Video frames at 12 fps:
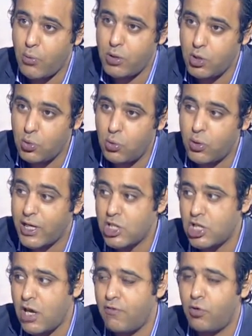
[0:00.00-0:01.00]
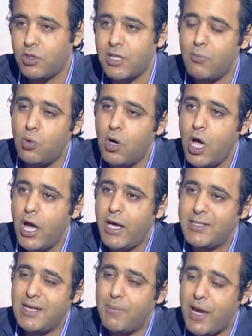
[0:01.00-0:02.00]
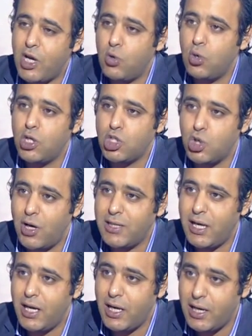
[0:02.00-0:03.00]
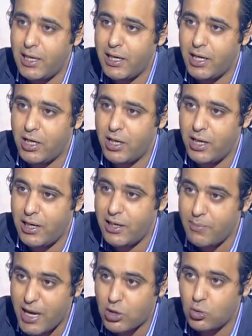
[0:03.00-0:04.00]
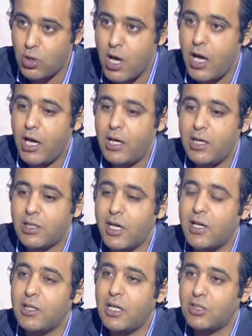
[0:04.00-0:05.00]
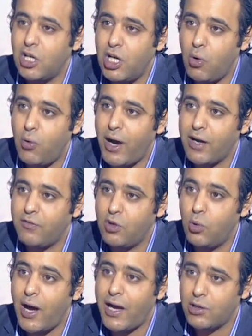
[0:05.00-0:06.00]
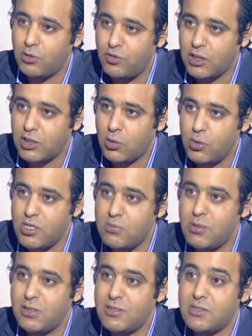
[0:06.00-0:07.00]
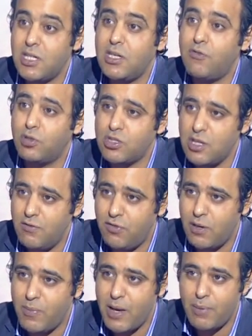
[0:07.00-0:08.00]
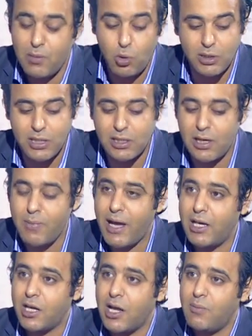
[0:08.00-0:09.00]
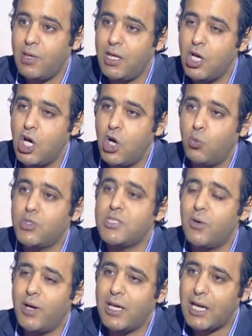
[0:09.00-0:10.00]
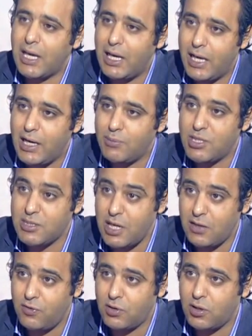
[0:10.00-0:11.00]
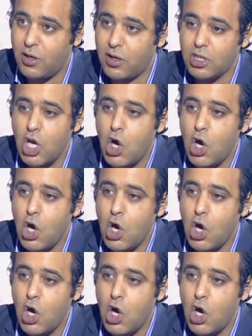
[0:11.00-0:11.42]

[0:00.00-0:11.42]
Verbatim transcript: او يهنوه كان شايف قدامه زمايله الشهداء اللي, اللي ماتوا الطيار ده طلع وهو عارف ان هو حياته في خطر ونسبه استهدافه 90% بالمعدات اللي مع الارهابيين والصواريخ اللي هي بتستهدف الطائرات